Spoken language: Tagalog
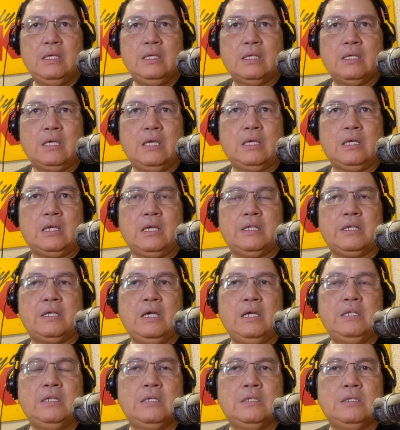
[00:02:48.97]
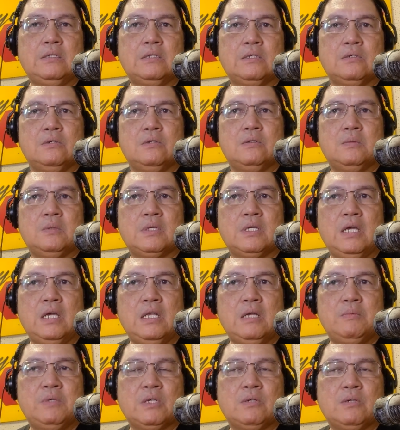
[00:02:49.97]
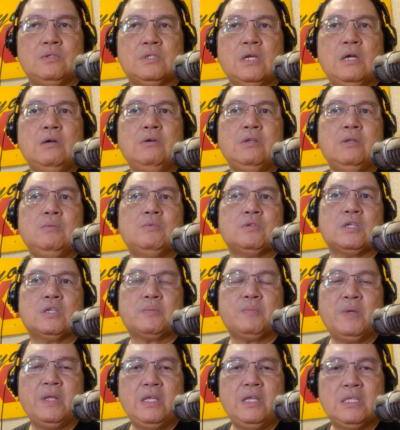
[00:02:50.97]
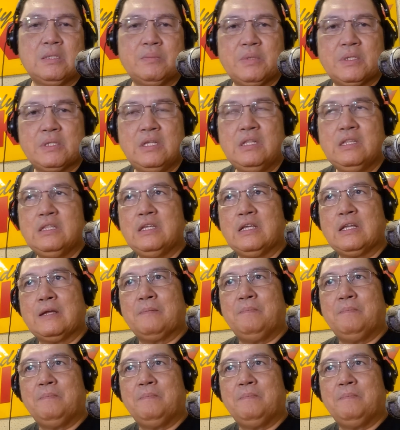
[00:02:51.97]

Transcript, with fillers: Kay karaghanan sa ano may galab. Siya kung saan ni mag-explain sa pasyente nga,